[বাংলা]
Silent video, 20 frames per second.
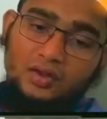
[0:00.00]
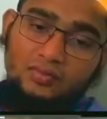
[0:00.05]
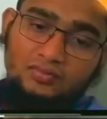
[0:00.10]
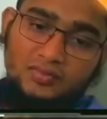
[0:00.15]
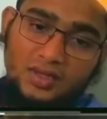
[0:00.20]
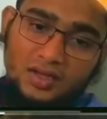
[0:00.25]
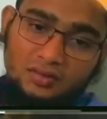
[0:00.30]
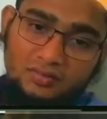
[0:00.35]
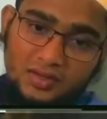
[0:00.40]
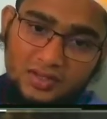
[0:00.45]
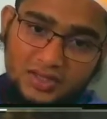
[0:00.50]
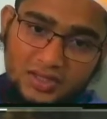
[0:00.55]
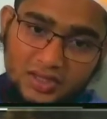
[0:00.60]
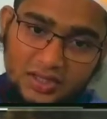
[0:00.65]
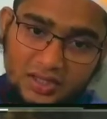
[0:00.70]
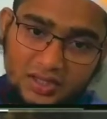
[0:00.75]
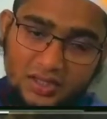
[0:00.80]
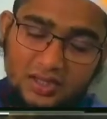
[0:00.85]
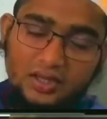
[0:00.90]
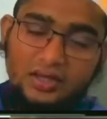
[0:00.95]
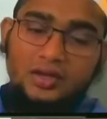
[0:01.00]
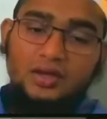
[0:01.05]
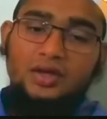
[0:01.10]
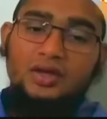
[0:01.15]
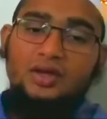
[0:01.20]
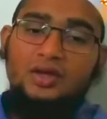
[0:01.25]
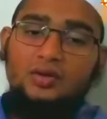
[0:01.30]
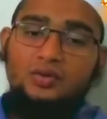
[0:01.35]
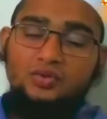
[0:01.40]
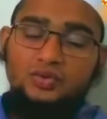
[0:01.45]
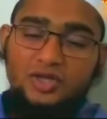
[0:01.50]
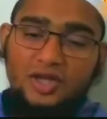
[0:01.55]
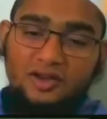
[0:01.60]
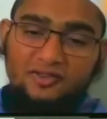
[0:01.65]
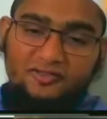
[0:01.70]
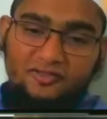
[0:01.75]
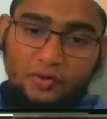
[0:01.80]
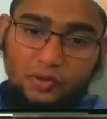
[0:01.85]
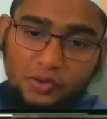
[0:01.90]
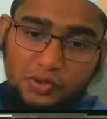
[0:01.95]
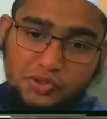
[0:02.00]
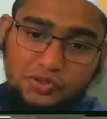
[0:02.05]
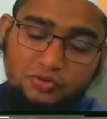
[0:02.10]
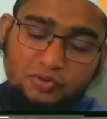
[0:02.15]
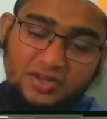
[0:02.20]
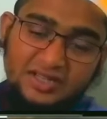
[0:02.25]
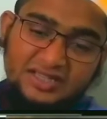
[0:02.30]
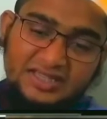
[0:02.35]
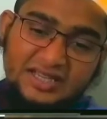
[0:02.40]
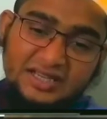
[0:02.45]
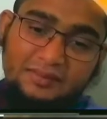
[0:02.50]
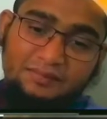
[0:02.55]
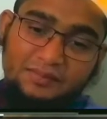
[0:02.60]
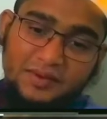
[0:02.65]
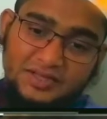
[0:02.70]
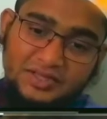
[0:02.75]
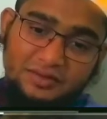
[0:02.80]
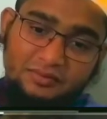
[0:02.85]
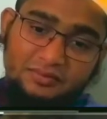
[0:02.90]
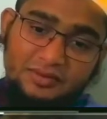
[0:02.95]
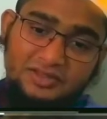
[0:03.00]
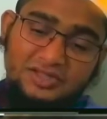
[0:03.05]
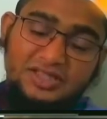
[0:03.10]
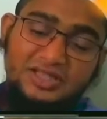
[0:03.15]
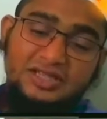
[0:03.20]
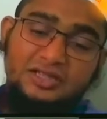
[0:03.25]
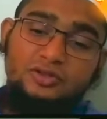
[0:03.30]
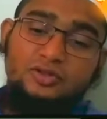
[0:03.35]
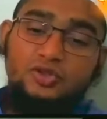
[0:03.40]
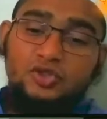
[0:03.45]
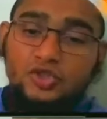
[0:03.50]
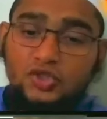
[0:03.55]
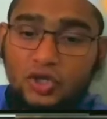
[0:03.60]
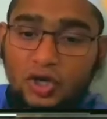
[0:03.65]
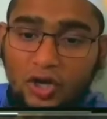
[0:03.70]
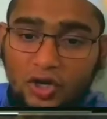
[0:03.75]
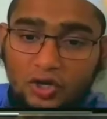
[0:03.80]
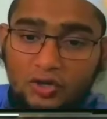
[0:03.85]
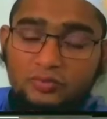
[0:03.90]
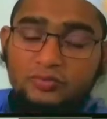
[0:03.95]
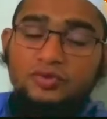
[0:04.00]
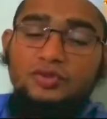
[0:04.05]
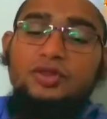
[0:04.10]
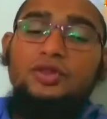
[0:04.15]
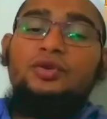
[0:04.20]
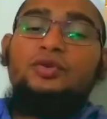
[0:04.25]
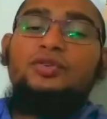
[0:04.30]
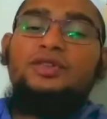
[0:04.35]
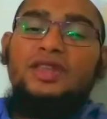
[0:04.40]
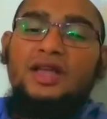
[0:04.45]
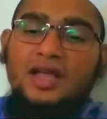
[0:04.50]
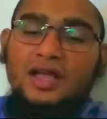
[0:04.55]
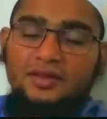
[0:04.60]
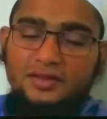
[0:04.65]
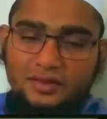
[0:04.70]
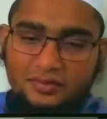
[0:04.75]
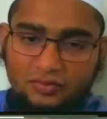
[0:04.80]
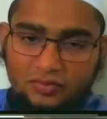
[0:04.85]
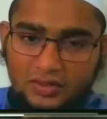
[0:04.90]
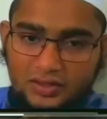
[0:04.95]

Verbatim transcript: রমজান মাসে রোজা ফরজ করেছেন পাশাপাশি সহানুভূতিও দেখাতে